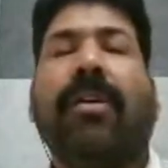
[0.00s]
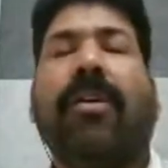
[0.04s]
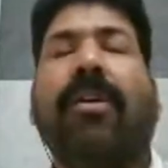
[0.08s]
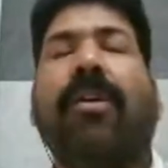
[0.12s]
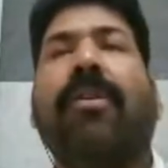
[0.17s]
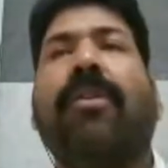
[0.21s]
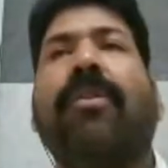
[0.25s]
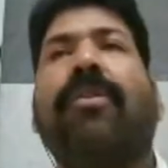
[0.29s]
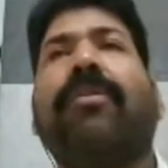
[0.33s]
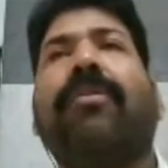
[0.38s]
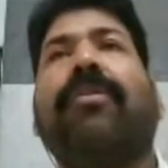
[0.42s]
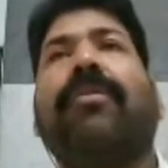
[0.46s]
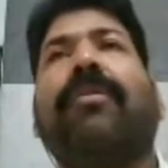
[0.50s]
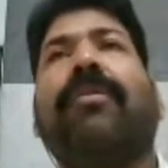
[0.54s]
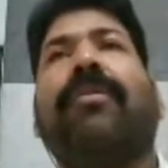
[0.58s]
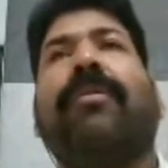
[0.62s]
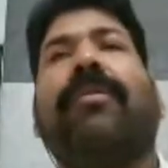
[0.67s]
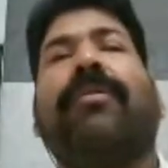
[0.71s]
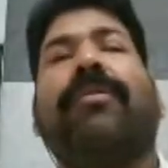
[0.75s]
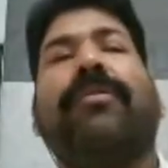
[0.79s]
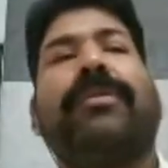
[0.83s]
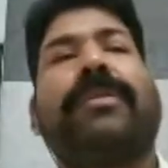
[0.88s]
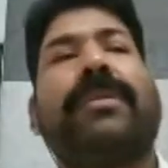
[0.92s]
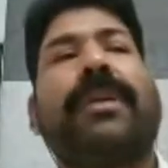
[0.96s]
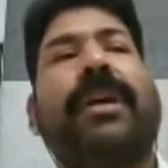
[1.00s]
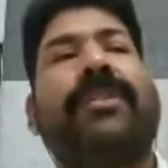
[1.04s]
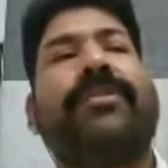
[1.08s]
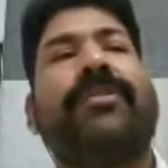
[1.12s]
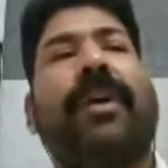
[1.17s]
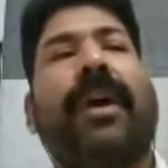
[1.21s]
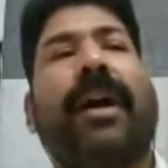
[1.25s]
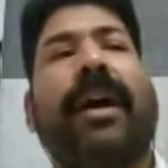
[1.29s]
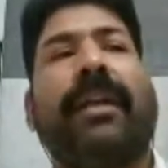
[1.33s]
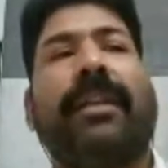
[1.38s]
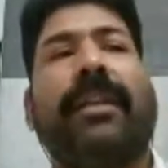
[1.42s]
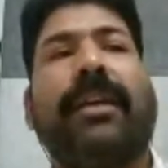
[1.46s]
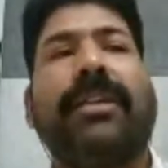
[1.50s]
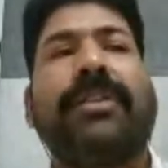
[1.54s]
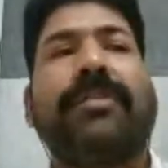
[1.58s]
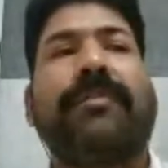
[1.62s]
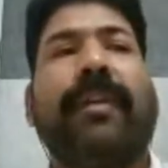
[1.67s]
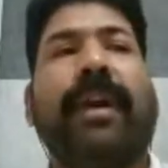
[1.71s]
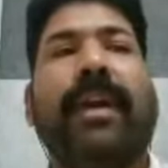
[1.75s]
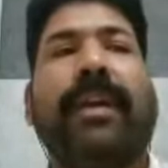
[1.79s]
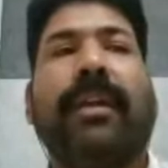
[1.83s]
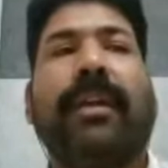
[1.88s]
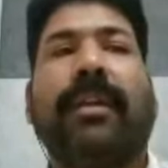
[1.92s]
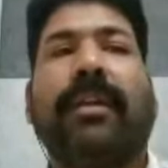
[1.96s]
और उसका जो आदर्श
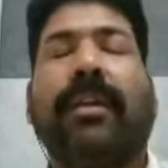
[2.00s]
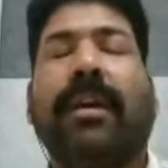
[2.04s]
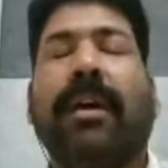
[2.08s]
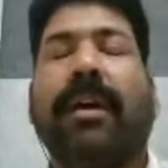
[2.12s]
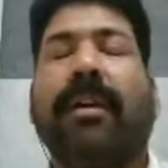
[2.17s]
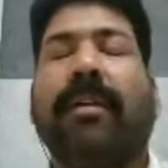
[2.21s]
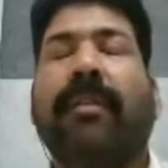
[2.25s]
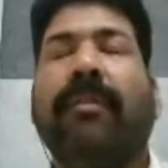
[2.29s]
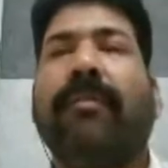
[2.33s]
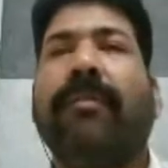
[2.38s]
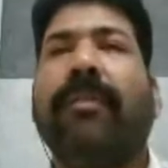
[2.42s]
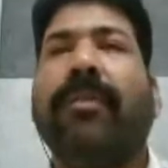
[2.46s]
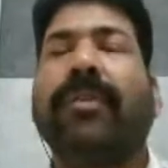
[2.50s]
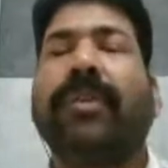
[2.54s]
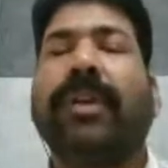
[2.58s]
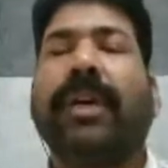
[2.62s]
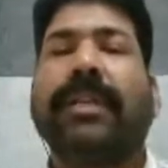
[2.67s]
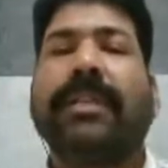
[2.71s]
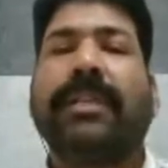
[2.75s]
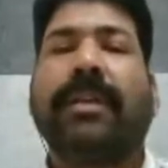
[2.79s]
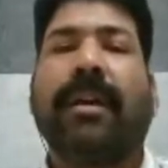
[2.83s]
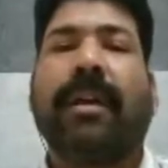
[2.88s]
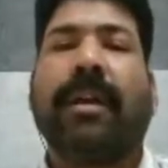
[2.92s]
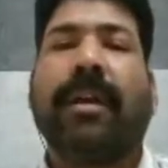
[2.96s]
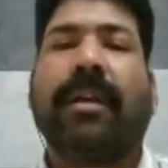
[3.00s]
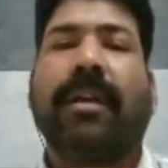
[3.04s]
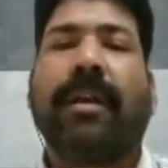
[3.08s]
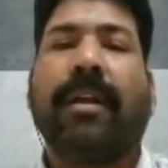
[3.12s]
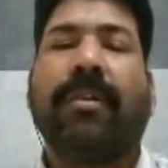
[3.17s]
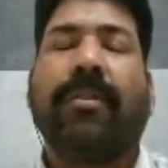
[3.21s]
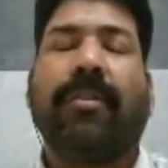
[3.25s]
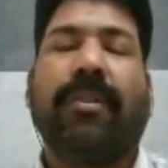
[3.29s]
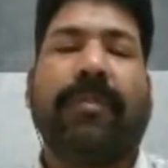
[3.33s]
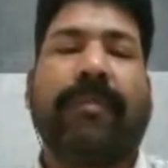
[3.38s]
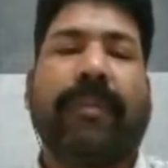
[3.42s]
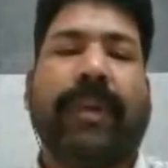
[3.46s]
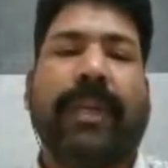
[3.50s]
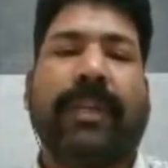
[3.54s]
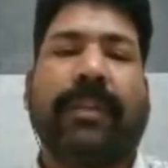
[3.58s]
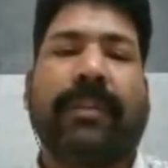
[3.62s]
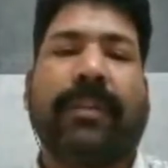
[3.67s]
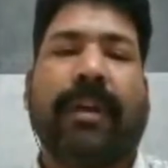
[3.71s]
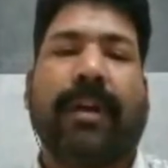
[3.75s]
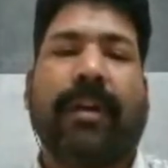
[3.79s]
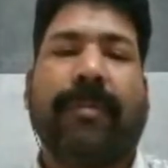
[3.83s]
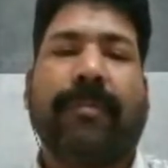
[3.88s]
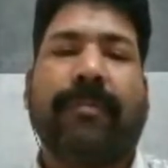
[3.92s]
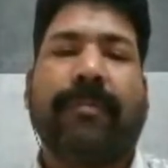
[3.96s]
वाक्य था वो था संगठन और
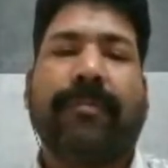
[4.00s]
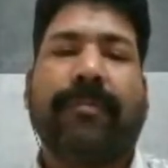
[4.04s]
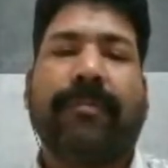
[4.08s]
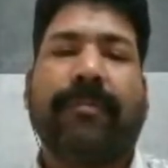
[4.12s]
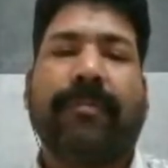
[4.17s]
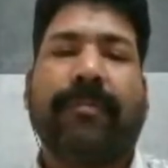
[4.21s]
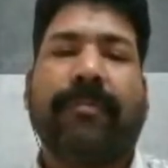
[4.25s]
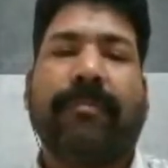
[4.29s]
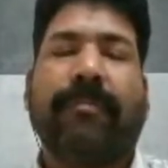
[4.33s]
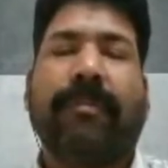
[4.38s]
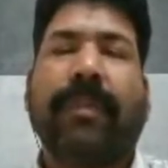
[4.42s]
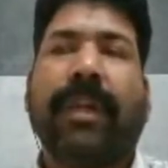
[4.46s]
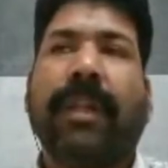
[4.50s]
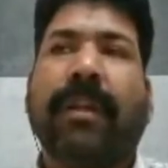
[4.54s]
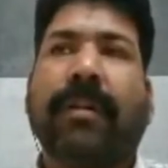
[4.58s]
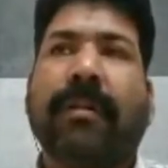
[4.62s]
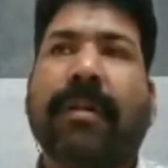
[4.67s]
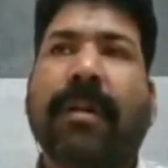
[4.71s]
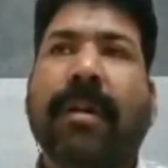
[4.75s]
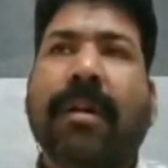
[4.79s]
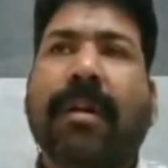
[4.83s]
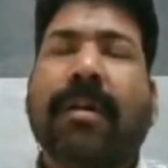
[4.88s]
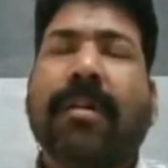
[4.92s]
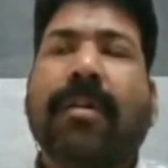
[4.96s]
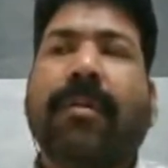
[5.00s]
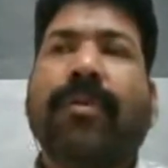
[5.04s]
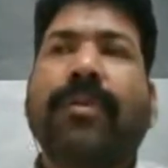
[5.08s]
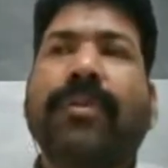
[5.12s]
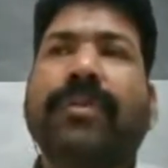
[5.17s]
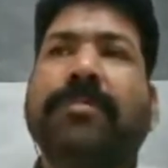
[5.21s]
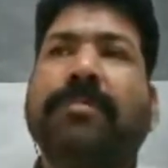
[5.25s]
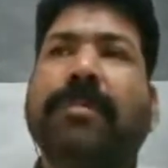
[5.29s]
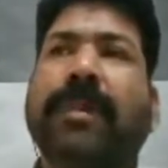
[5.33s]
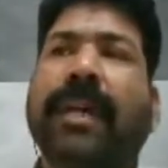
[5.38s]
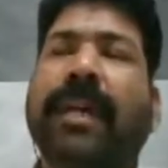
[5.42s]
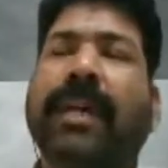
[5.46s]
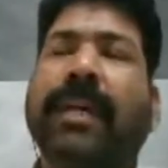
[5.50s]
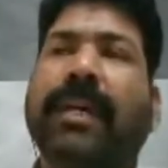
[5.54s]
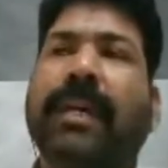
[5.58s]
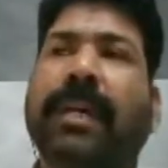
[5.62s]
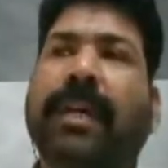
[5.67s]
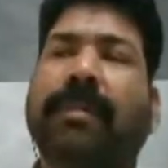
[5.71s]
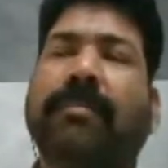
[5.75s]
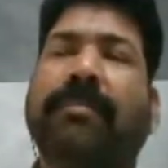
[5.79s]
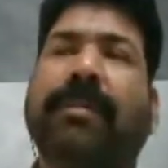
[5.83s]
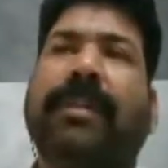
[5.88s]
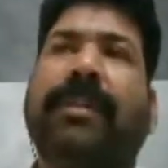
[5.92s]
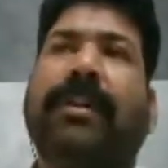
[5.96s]
वीरता मतलब उसमें
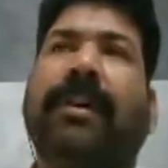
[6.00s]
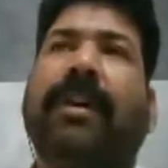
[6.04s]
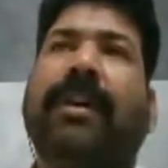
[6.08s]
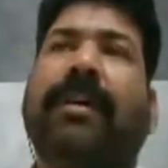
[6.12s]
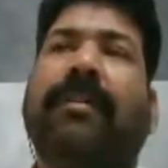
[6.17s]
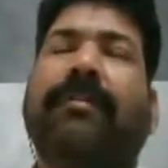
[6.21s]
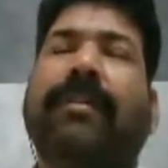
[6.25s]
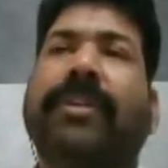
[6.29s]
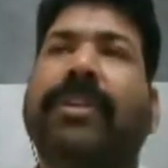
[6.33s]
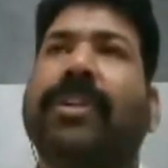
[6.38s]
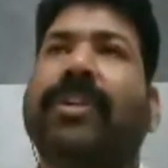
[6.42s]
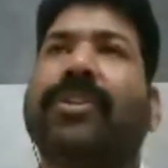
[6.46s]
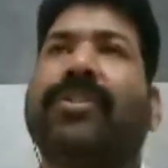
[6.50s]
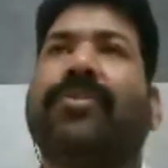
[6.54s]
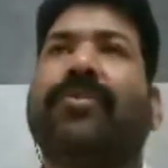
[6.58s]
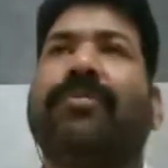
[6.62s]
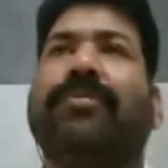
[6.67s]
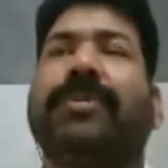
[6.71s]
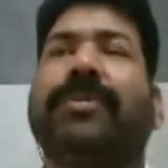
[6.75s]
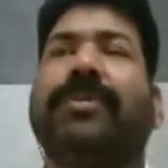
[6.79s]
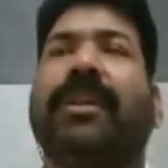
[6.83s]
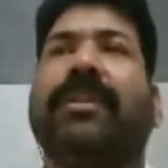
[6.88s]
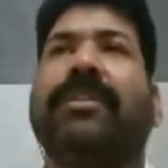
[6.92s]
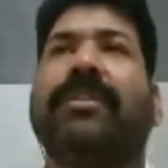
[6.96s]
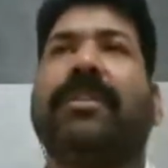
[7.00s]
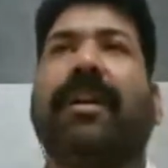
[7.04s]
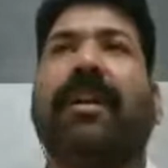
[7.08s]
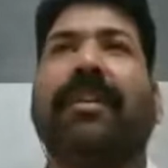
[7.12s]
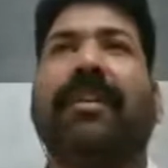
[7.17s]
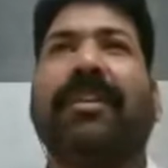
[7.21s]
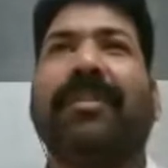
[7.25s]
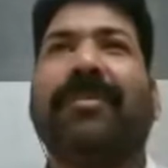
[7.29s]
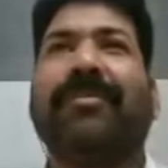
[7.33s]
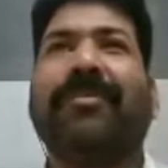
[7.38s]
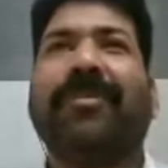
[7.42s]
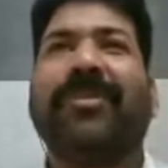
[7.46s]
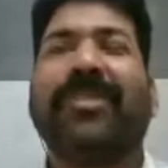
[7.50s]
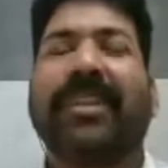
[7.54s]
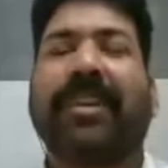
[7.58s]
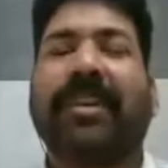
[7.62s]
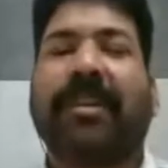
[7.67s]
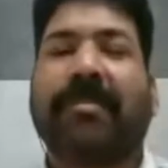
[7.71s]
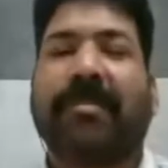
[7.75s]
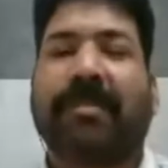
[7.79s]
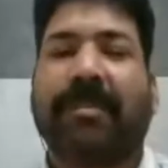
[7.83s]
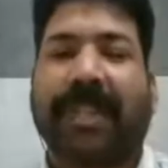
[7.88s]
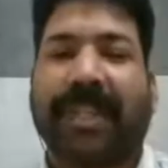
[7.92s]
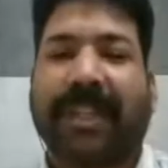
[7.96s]
ये बताया विशेष रूप से जहाँ तक
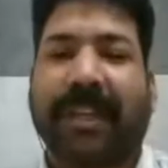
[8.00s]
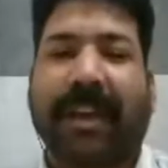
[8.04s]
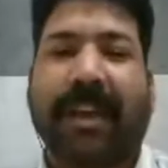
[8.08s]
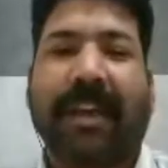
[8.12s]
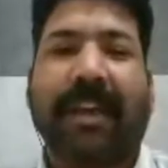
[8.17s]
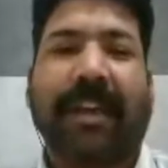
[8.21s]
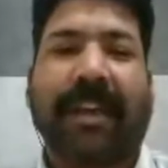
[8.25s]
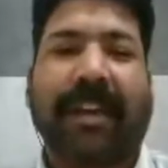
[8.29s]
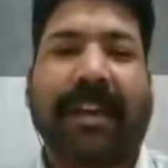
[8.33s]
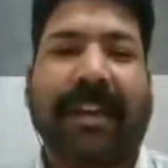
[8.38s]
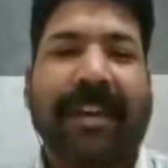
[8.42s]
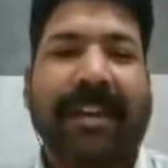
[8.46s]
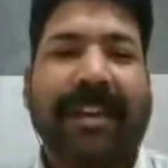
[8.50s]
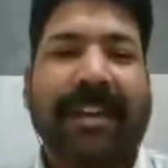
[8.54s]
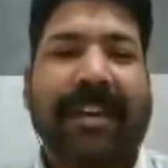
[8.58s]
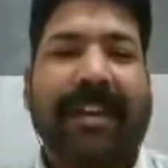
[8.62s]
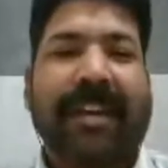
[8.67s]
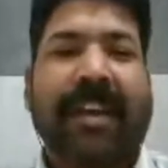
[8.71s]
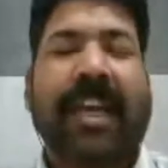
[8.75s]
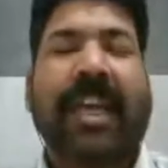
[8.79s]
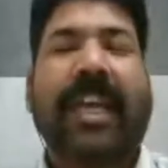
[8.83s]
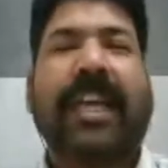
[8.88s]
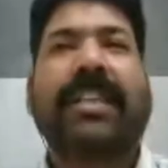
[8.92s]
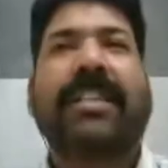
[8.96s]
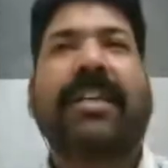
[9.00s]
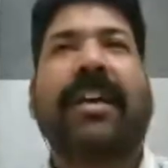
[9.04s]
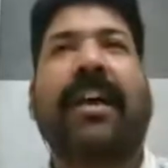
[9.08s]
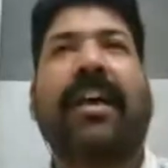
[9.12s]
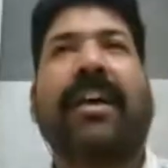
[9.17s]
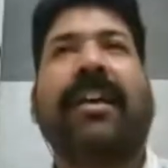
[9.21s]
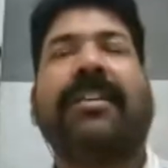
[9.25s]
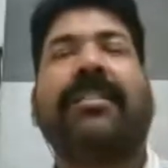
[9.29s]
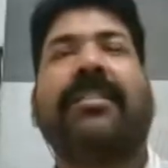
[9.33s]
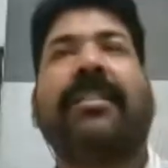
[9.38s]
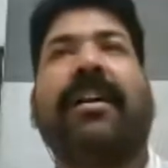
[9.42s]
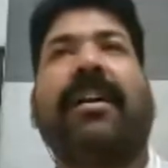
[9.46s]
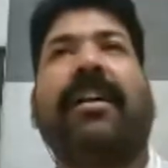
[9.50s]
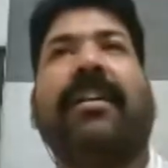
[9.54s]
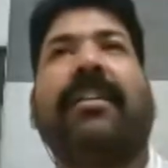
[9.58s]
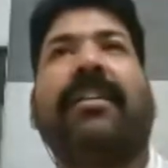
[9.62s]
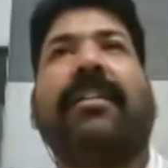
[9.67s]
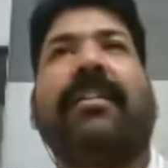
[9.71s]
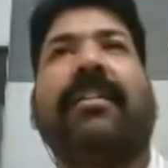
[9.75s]
मुझे पता है कि चाहे जाट